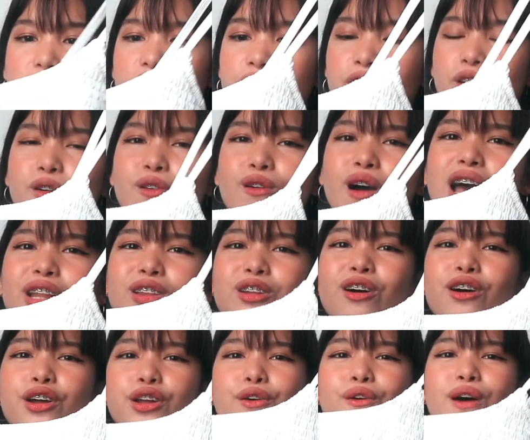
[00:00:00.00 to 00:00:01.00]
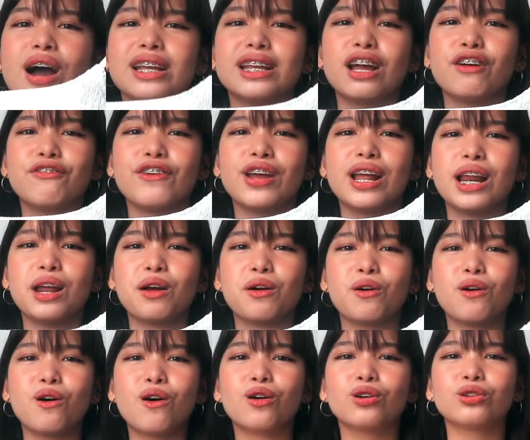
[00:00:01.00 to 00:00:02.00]
yung ano, yung kanya
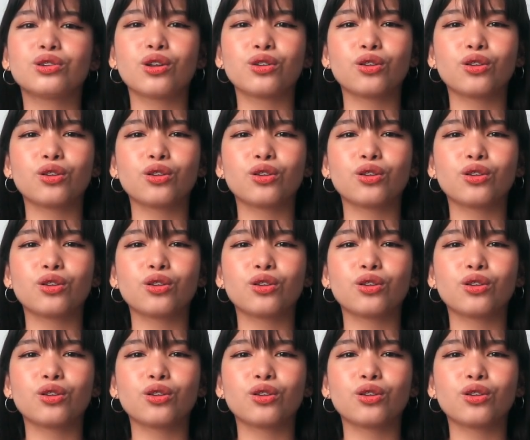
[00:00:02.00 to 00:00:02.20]
feeling ko,